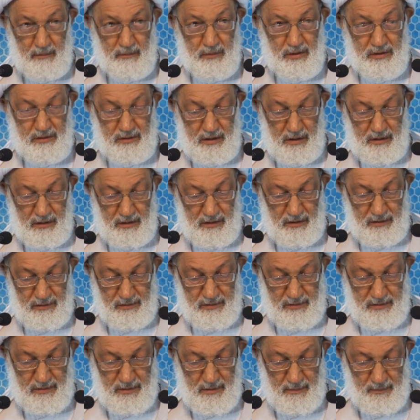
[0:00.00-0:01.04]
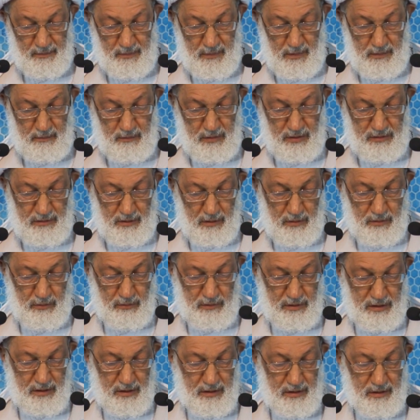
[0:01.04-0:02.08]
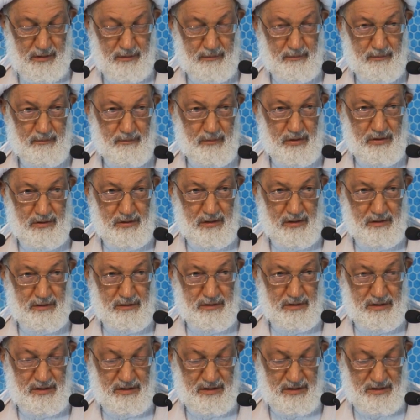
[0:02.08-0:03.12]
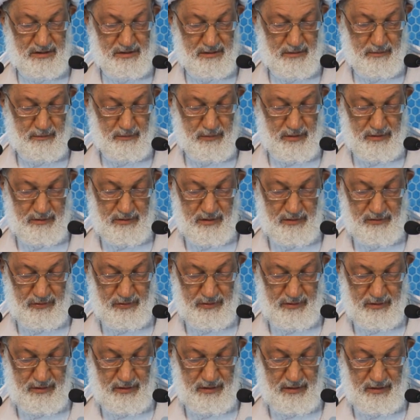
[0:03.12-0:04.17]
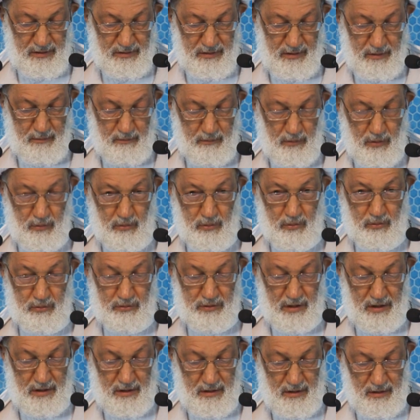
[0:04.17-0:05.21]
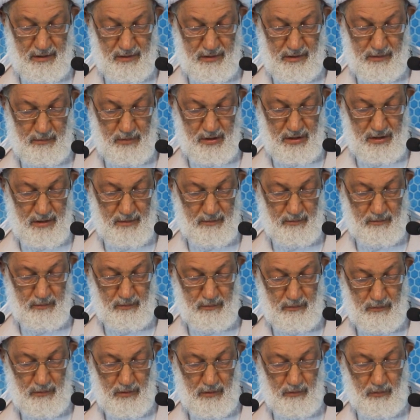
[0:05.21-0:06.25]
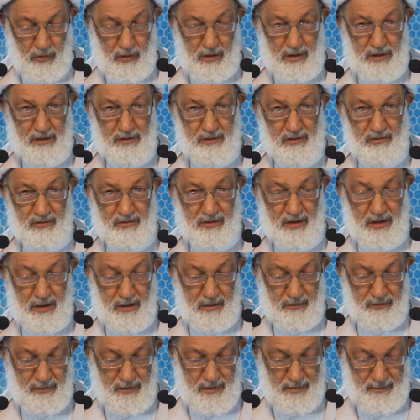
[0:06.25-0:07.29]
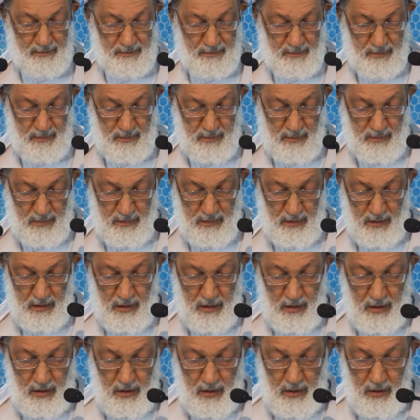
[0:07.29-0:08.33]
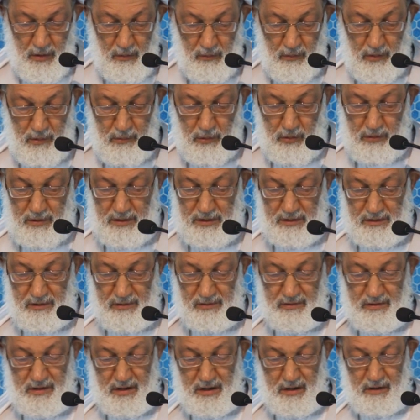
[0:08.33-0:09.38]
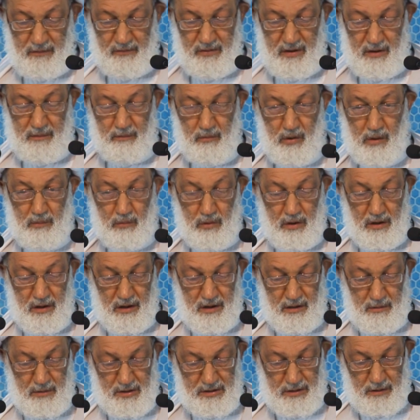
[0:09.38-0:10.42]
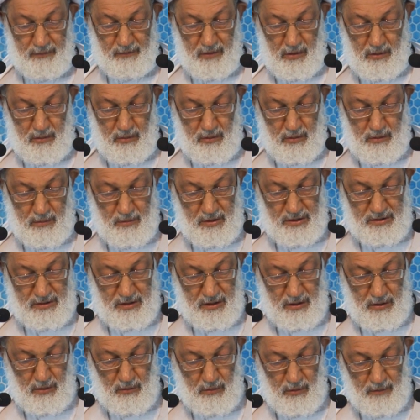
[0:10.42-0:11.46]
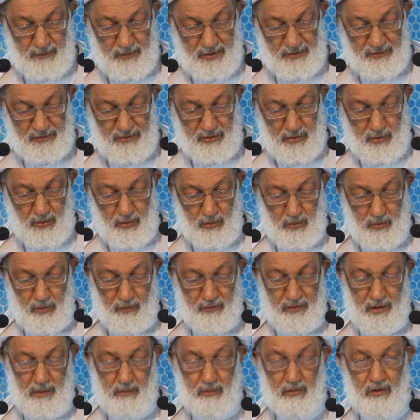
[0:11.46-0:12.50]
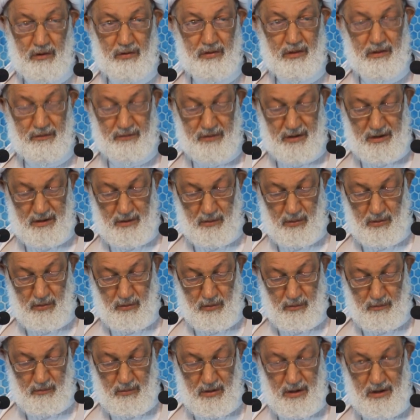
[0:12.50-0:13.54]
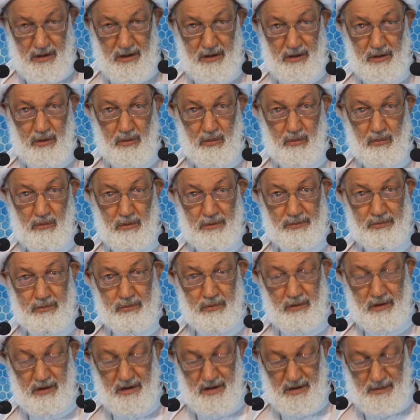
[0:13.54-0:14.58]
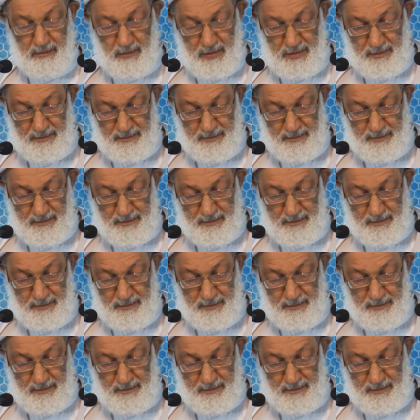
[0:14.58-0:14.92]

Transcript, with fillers: بالتيئيس بالتخوين بالتهديد بالتسقيط بالوعود الكاذبة المواعيد الزائفة والمواعيد الزائفة بالمحاربة في اللقمة وفصل ألوف الموظفين والعمال والطلاب